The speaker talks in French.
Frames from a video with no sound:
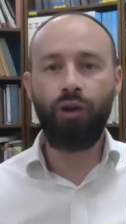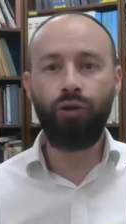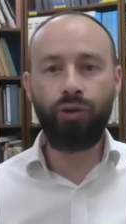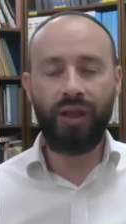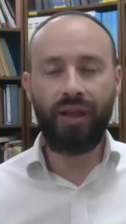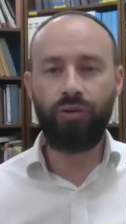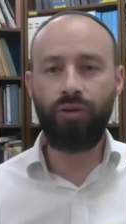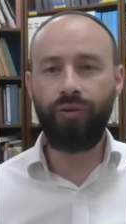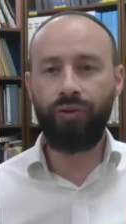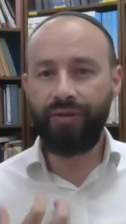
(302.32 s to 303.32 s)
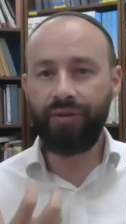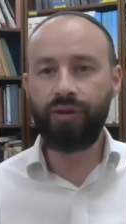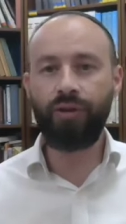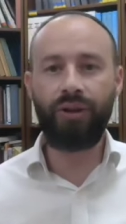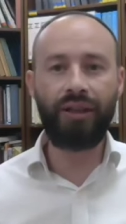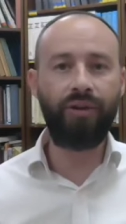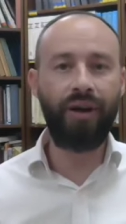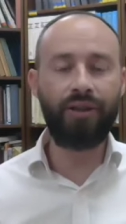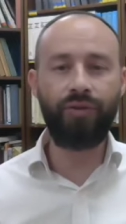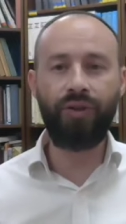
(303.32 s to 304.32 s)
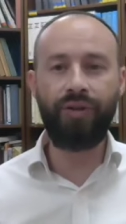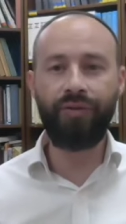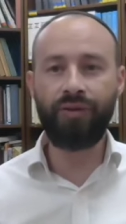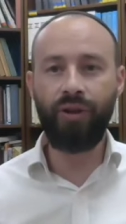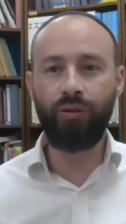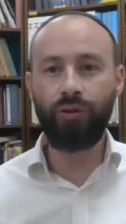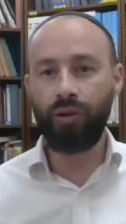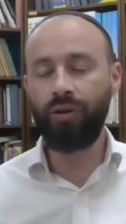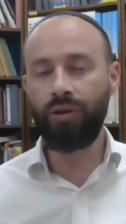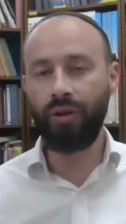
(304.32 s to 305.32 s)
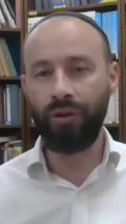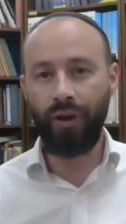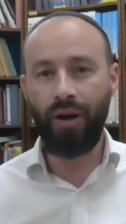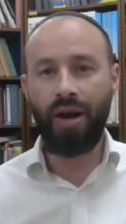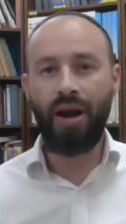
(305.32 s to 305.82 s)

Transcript: du judaïsme, se veut défenseur de la Torah, se veut défenseur de notre grandeur,